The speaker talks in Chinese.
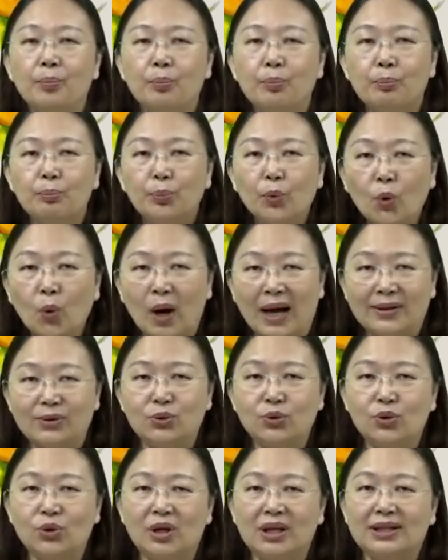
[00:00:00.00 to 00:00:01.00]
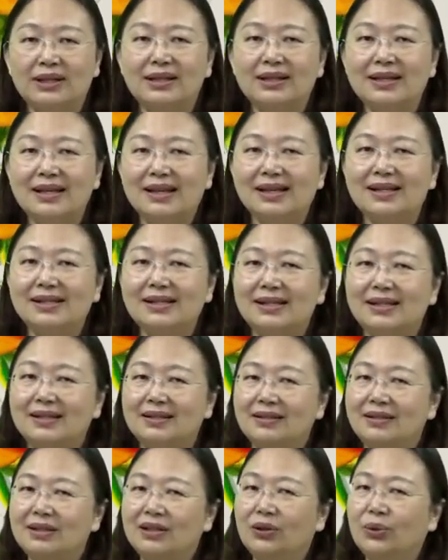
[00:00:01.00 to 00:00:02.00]
不完全。因
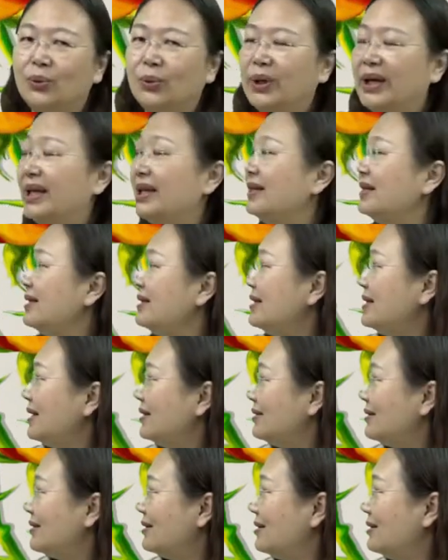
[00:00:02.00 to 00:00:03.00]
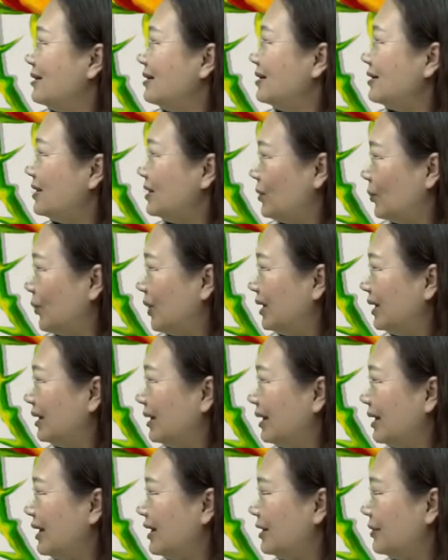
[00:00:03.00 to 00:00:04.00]
此称为限制行为
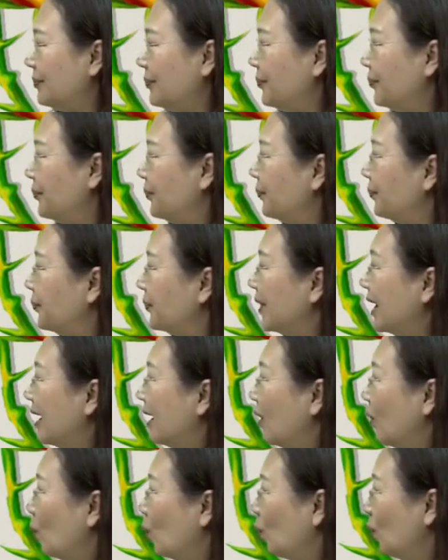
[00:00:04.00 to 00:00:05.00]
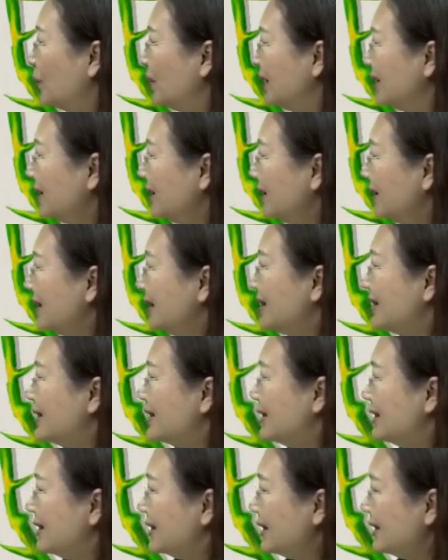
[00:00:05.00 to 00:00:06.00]
能力。我们
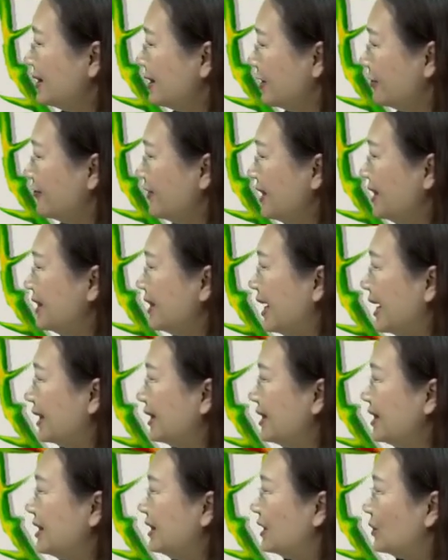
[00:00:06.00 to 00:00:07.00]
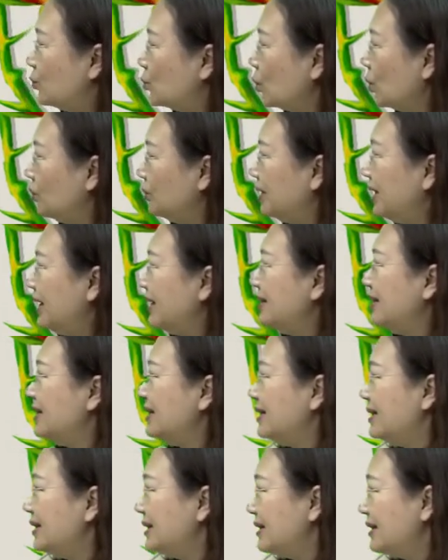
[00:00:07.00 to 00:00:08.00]
在整份讲义的重点
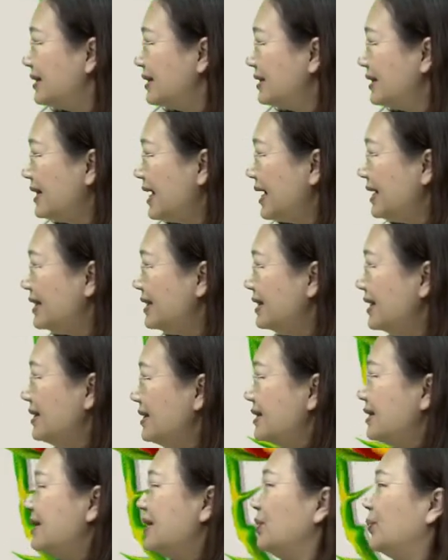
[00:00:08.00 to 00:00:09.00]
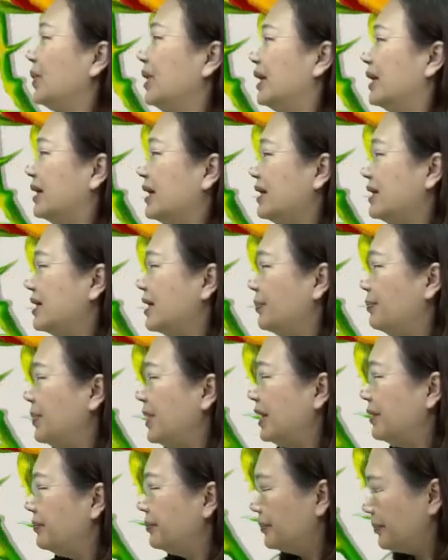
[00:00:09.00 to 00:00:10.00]
其实是在限制行为能力这
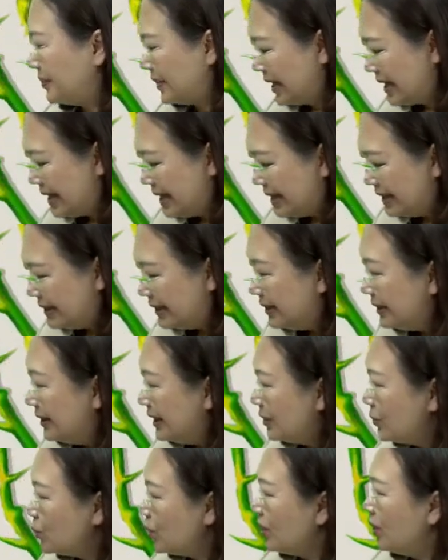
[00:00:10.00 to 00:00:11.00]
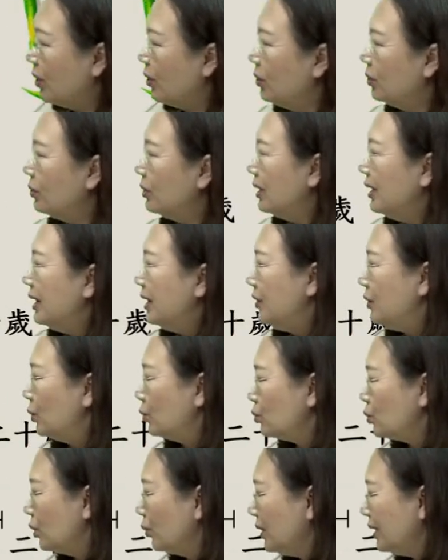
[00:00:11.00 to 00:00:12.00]
边。那最后有
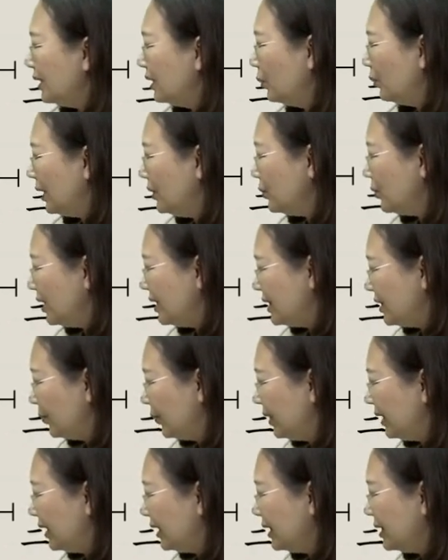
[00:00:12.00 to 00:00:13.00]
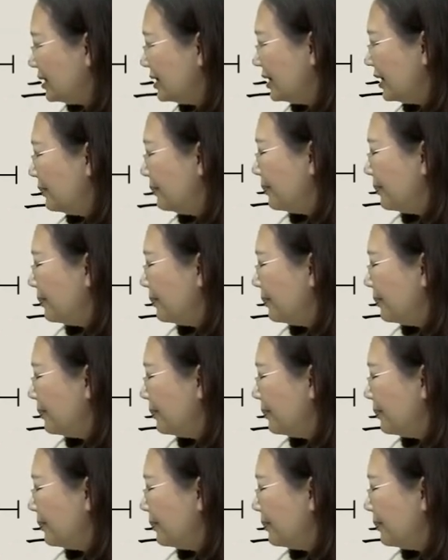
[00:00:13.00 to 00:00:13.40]
所谓的完全行为能力人，